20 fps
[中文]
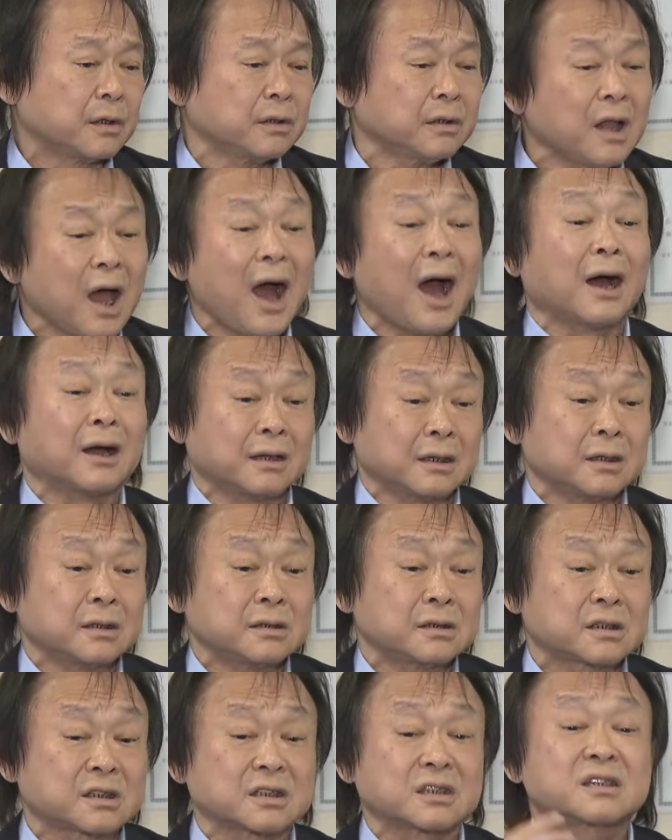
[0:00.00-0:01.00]
那
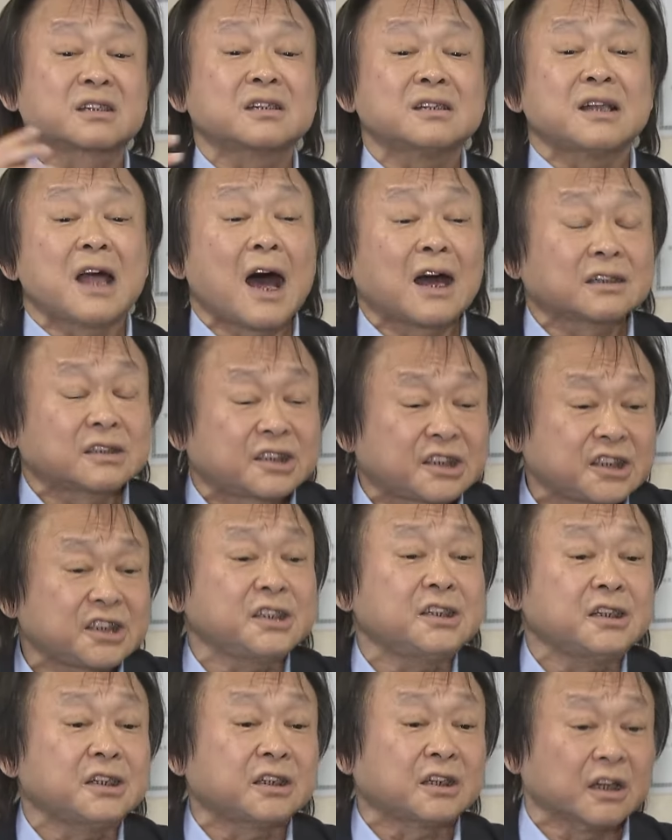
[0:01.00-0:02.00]
只是让
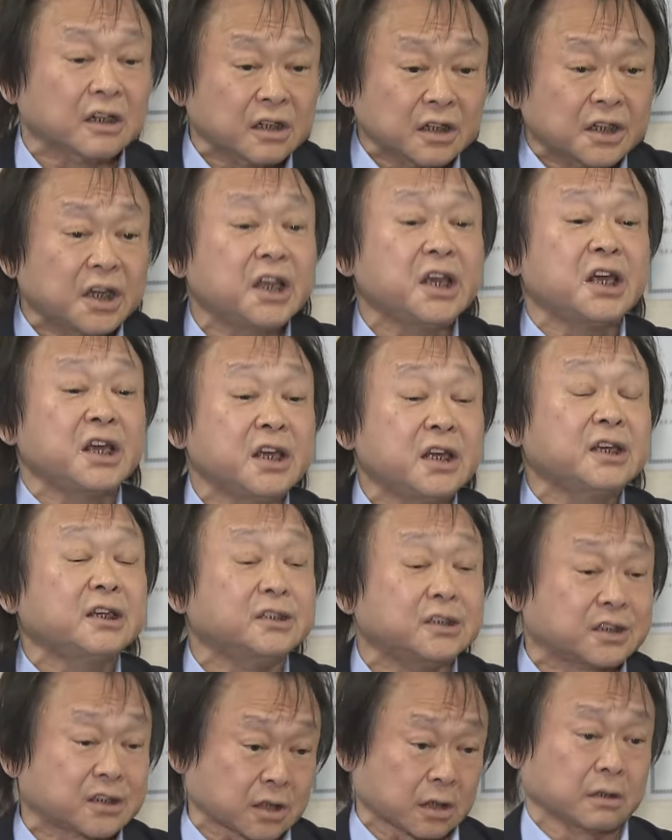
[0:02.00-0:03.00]
既得利
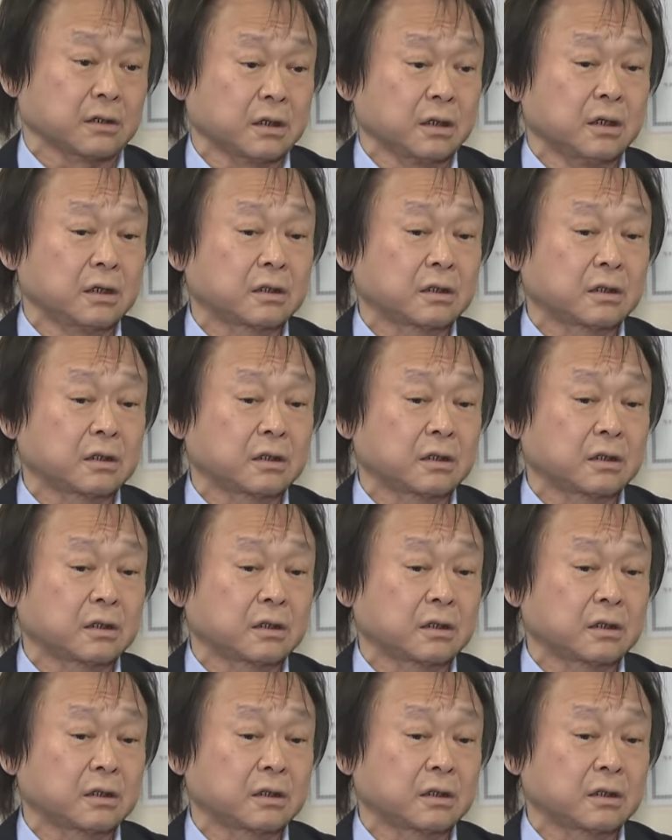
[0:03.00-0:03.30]
益者